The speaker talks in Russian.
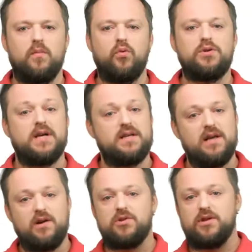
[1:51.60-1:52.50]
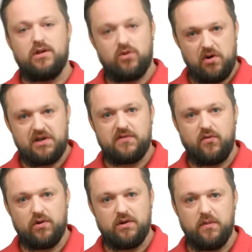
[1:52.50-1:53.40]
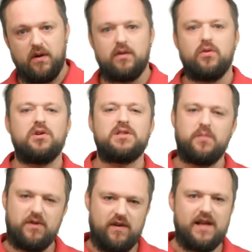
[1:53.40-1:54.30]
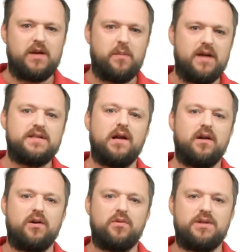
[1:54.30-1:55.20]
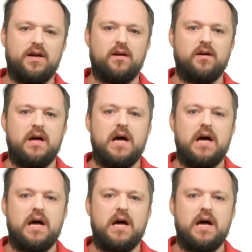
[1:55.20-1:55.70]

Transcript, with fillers: Будьте осторожны не только с фондами, но и с объявлениями отдельных людей.